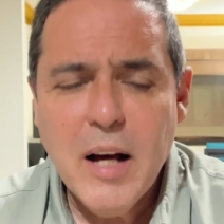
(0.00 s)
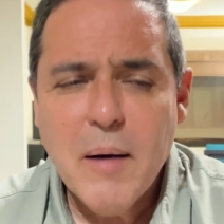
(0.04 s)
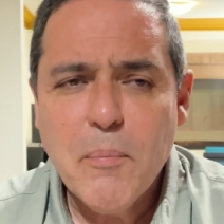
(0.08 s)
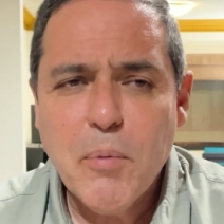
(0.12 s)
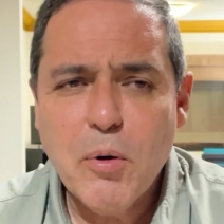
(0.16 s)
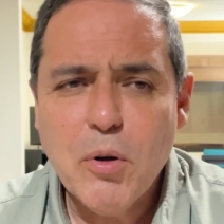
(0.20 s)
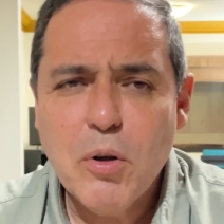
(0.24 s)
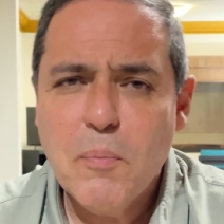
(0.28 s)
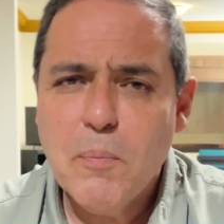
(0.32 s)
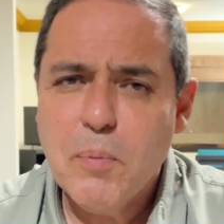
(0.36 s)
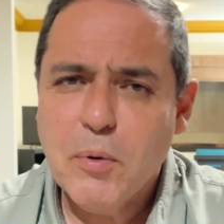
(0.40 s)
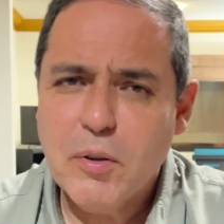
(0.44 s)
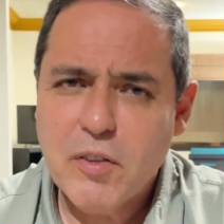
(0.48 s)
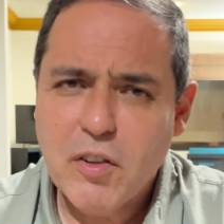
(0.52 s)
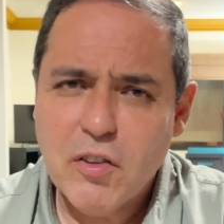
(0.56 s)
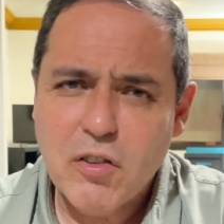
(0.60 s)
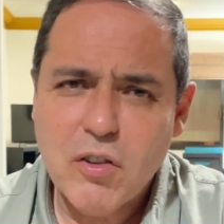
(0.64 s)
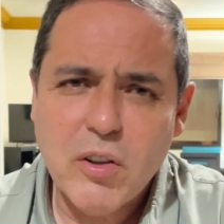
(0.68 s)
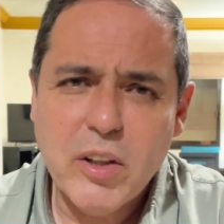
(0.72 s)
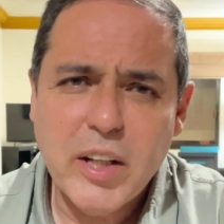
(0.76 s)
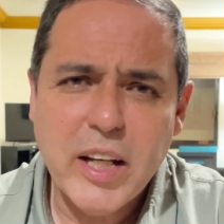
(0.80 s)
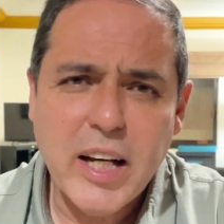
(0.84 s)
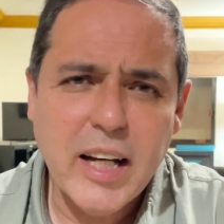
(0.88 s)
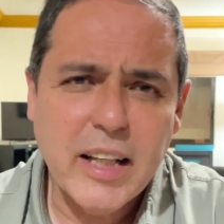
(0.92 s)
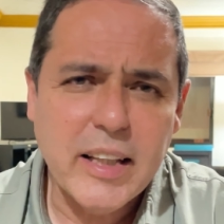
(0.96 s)
por un
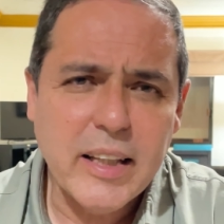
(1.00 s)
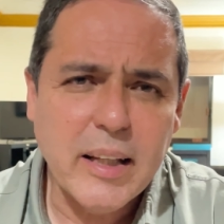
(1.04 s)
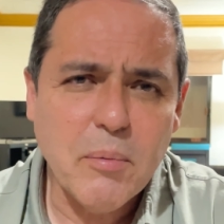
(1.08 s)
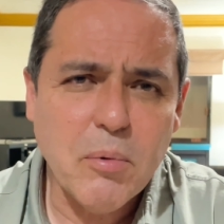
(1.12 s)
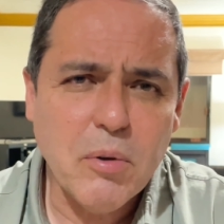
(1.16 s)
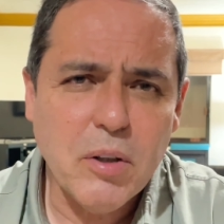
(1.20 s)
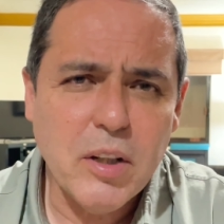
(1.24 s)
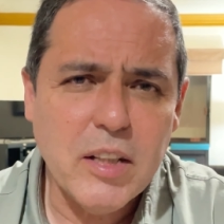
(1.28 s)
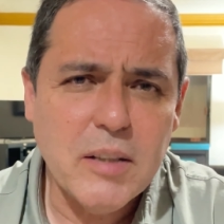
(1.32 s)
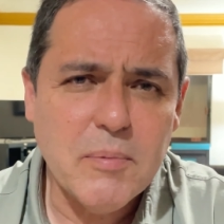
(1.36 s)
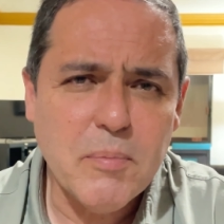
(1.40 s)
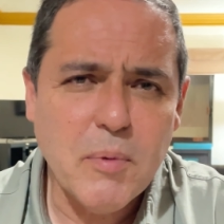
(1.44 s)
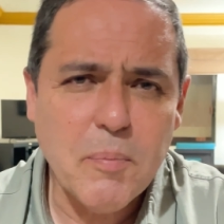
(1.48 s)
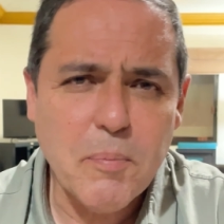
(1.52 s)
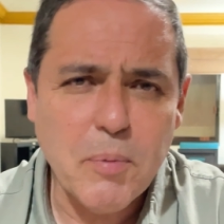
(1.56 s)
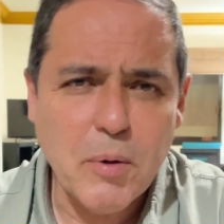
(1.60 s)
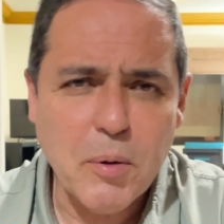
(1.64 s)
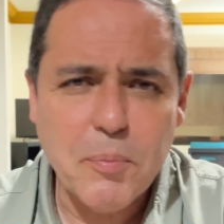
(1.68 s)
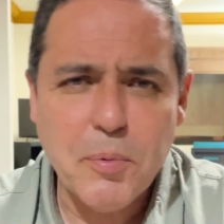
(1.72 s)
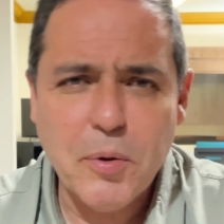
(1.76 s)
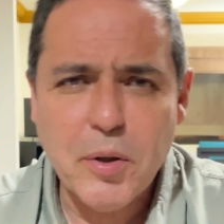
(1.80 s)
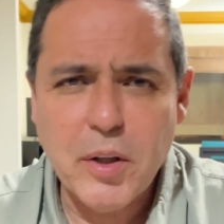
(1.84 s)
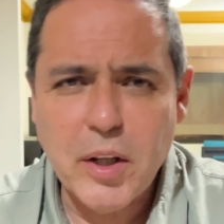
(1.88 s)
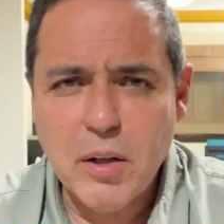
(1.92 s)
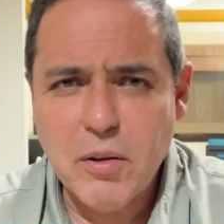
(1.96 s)
proceso de catabolismo
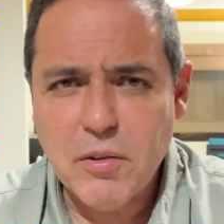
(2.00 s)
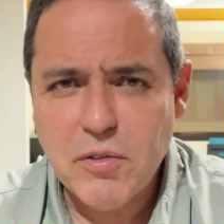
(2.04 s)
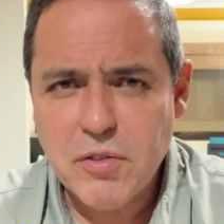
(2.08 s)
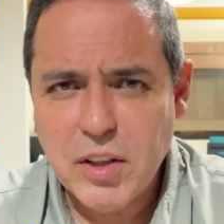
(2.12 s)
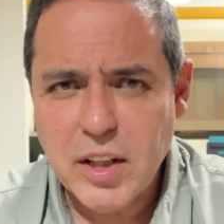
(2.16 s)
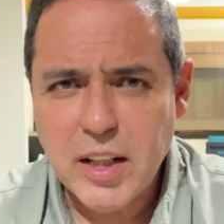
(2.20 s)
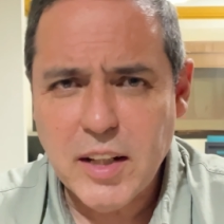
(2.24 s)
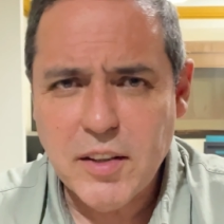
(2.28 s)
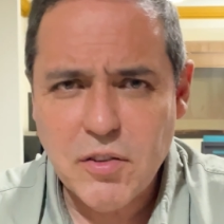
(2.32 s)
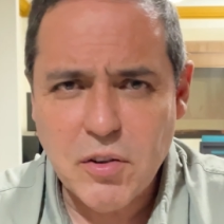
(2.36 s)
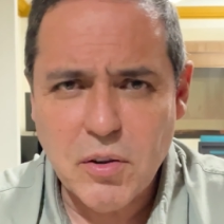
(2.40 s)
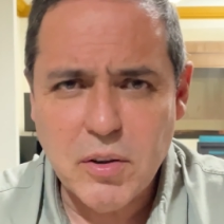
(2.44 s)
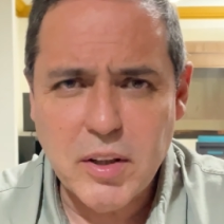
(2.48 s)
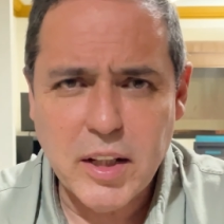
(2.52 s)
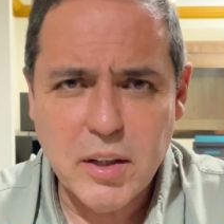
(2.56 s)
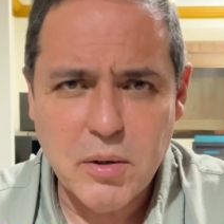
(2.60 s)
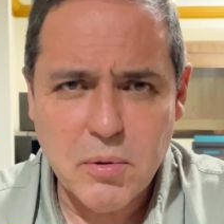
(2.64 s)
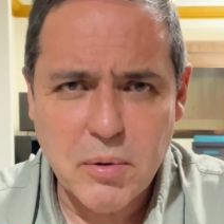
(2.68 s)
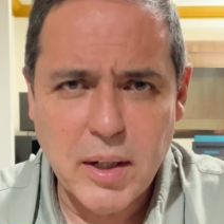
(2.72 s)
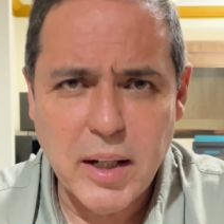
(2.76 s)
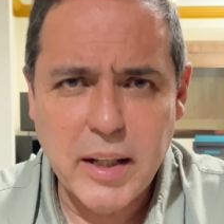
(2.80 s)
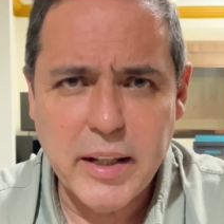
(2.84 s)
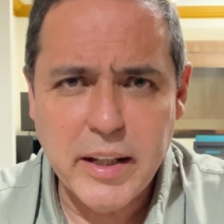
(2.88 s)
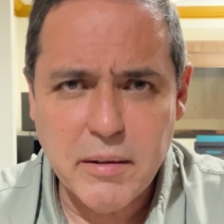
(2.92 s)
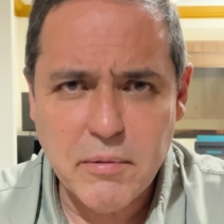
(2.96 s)
propio de la oxidación
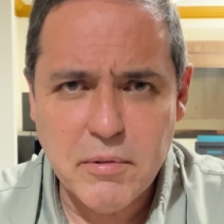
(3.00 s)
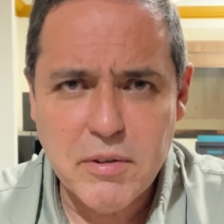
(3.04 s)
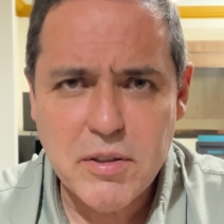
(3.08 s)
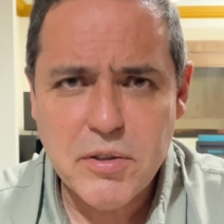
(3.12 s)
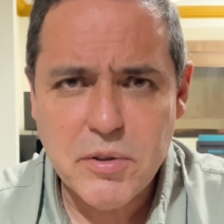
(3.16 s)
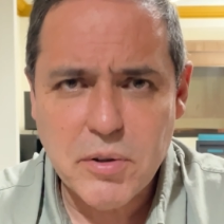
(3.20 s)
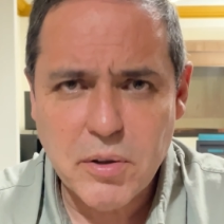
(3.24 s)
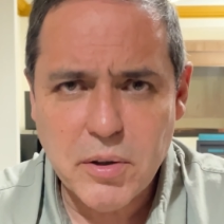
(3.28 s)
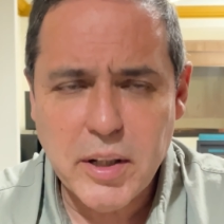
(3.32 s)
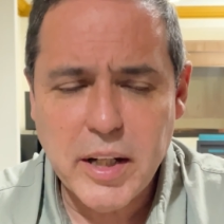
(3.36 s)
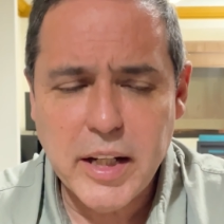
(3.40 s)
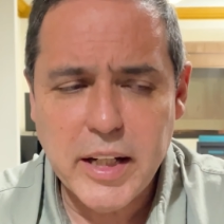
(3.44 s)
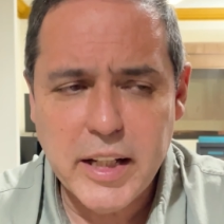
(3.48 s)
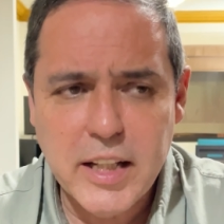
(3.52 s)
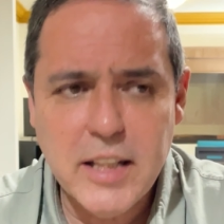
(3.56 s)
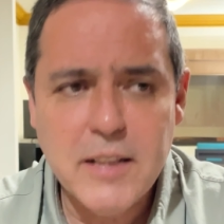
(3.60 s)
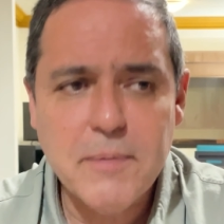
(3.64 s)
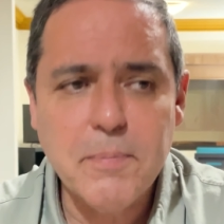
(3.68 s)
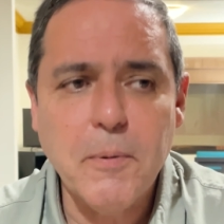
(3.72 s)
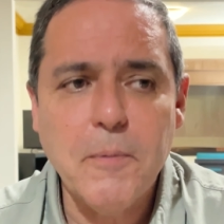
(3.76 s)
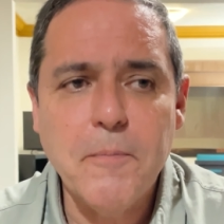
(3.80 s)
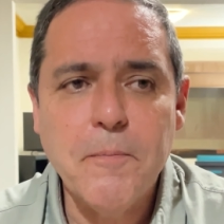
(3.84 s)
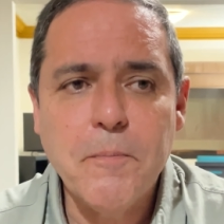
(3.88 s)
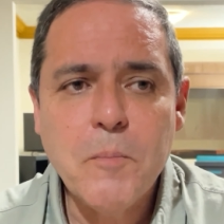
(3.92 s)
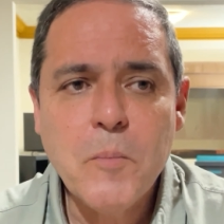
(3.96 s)
natural de nuestro
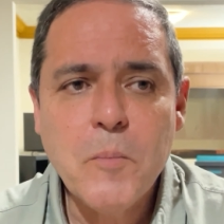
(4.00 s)
organismo.